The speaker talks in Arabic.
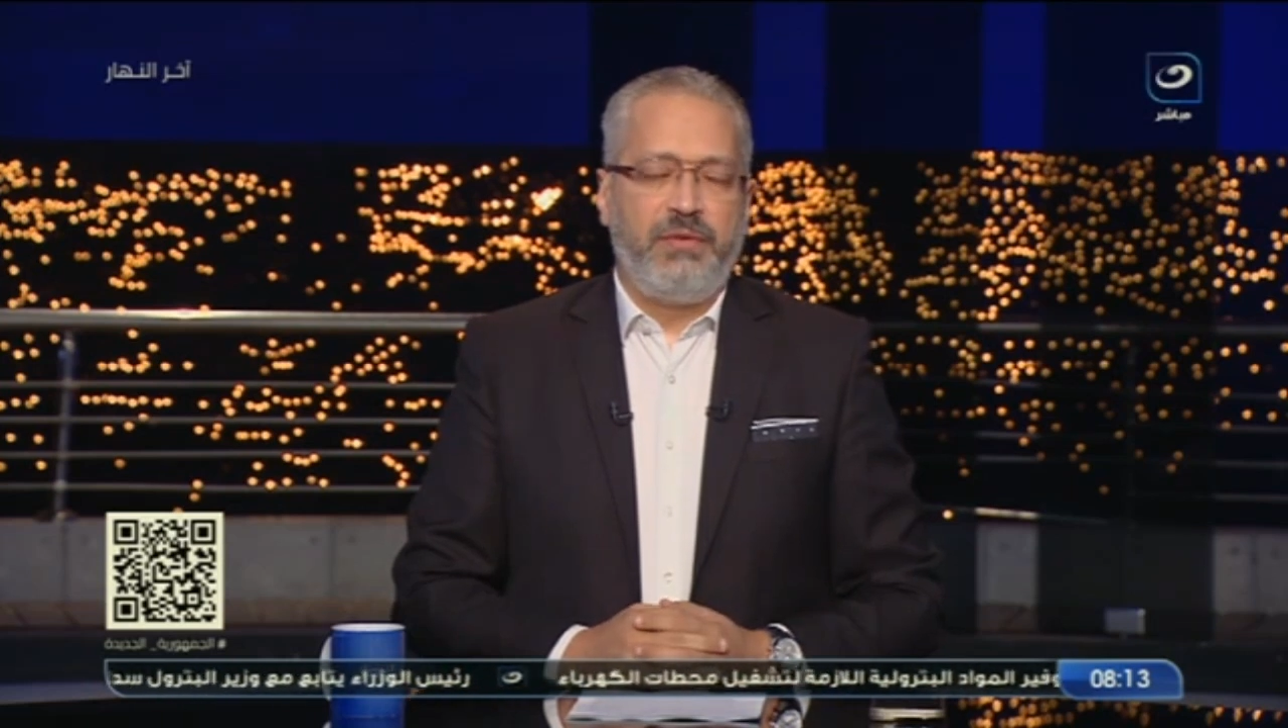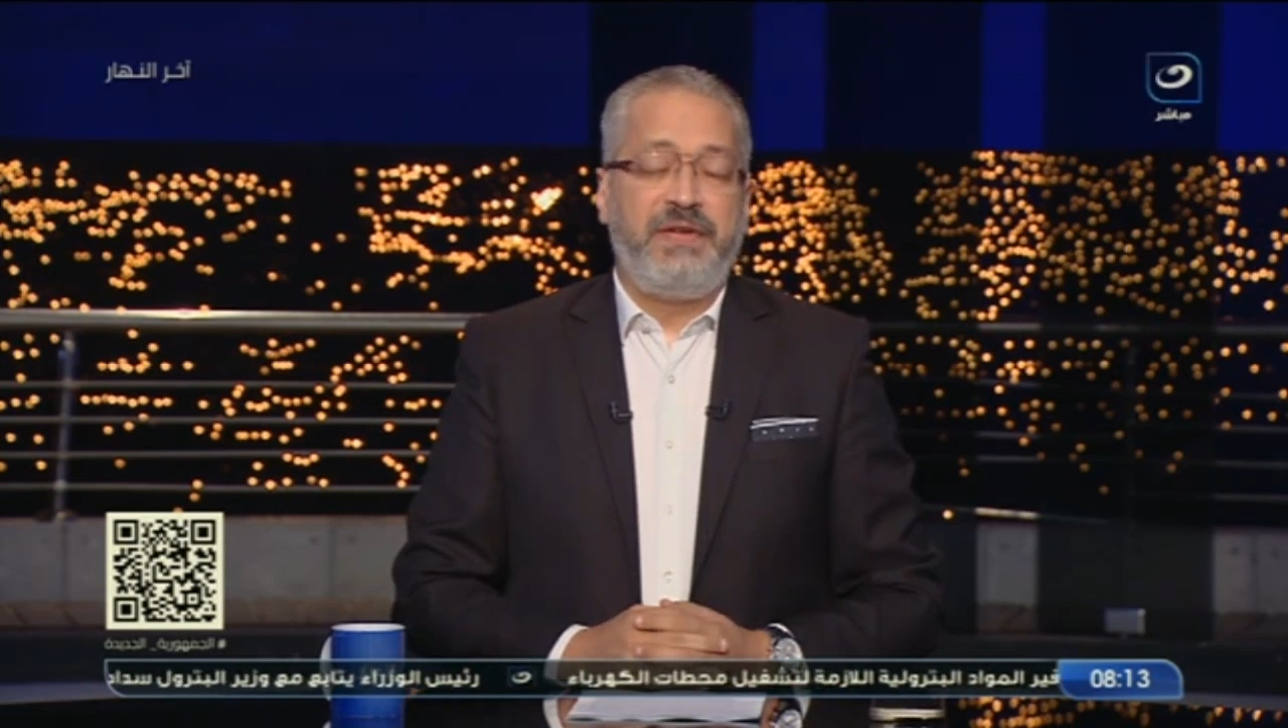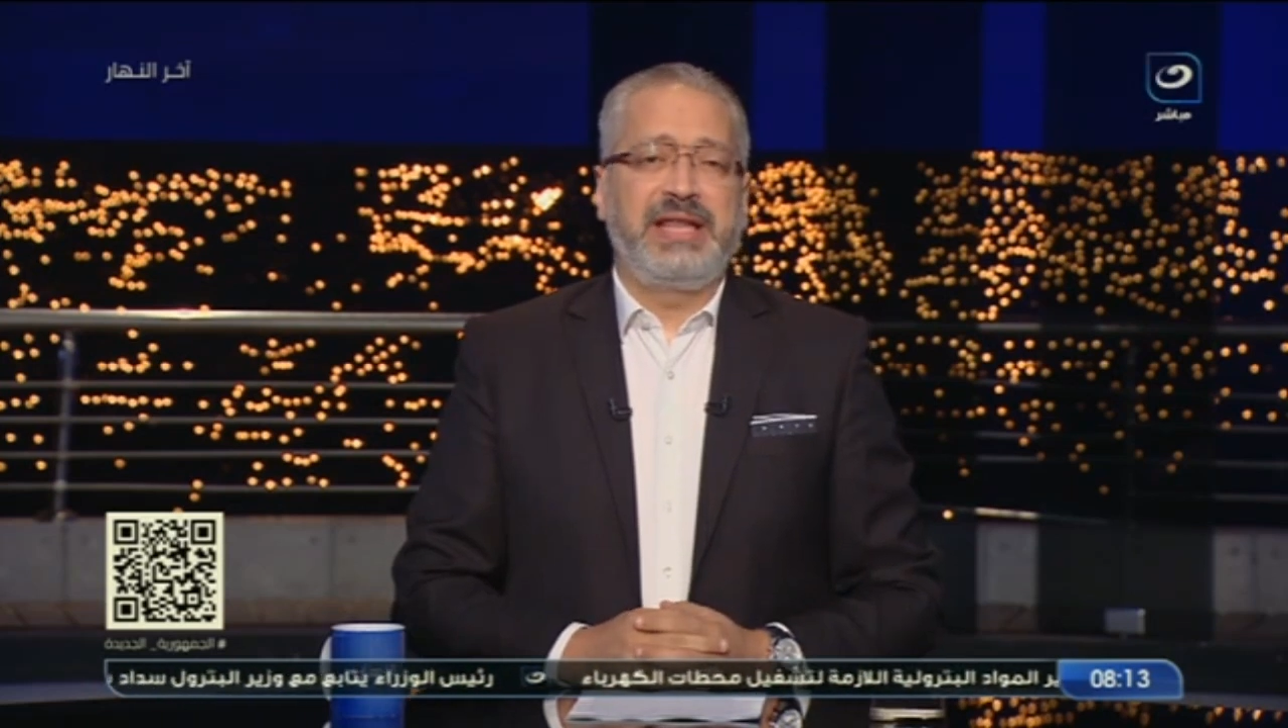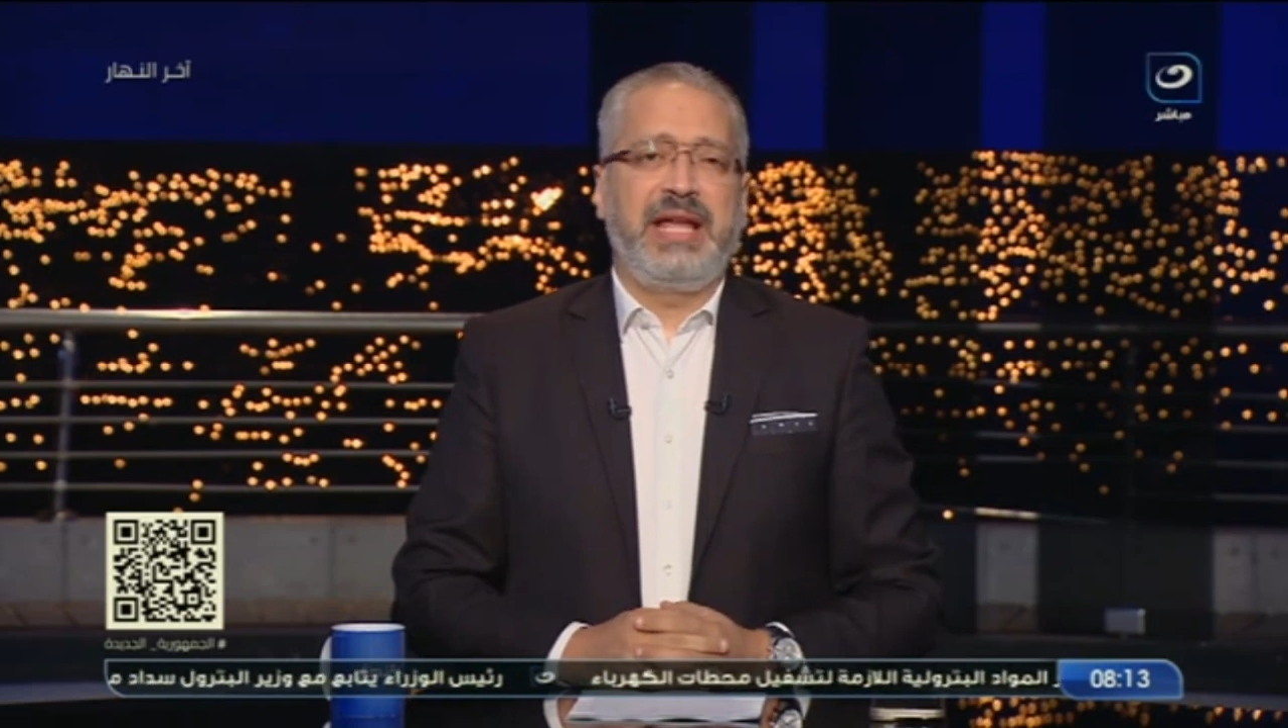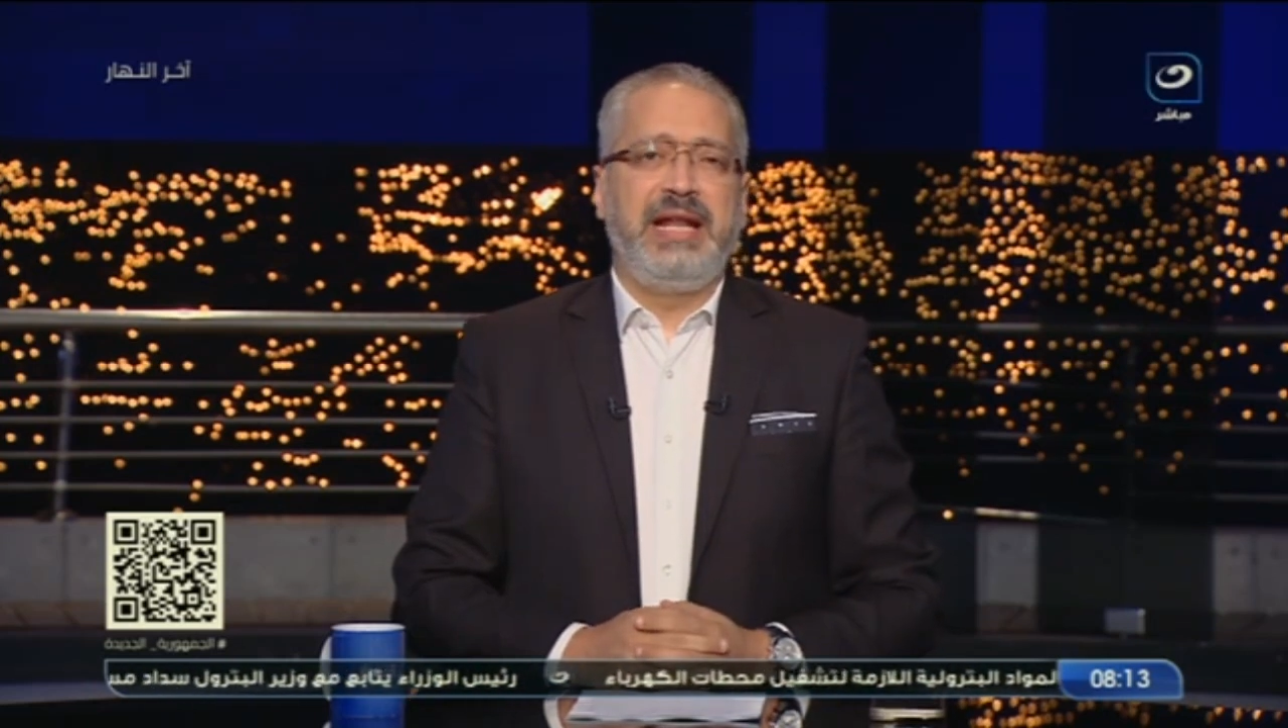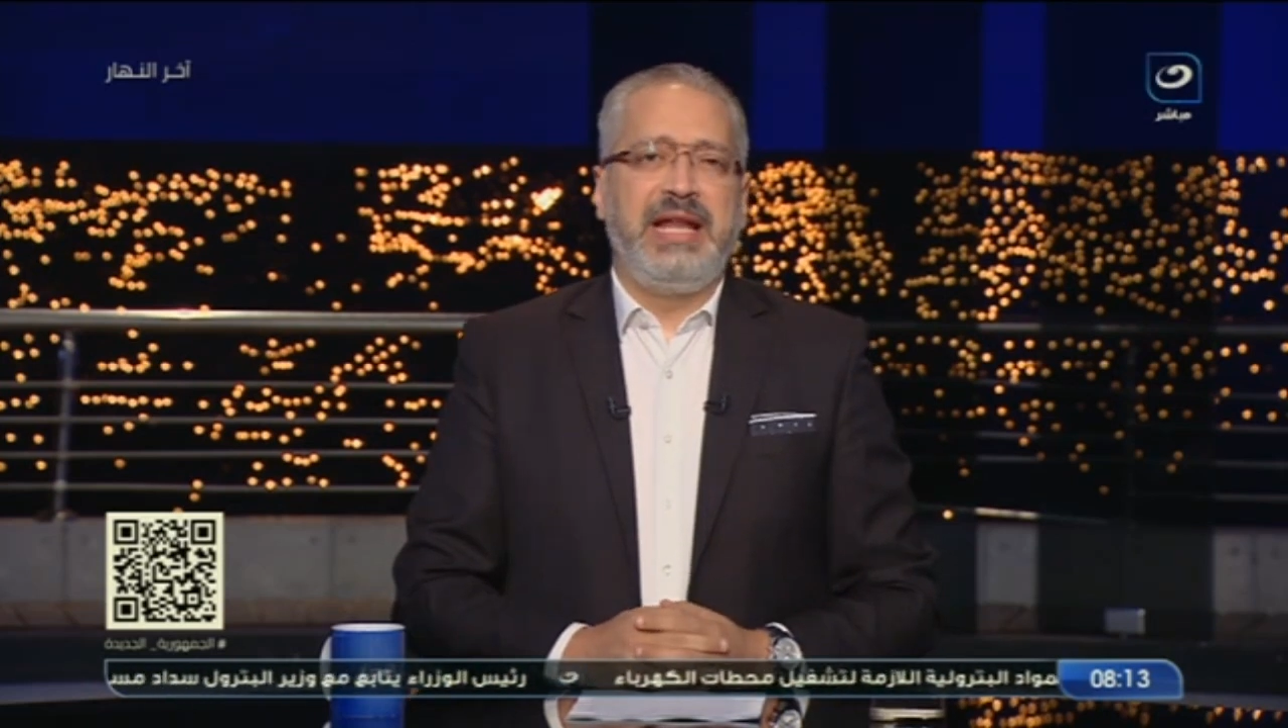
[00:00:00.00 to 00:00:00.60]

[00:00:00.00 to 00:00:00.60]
وفتح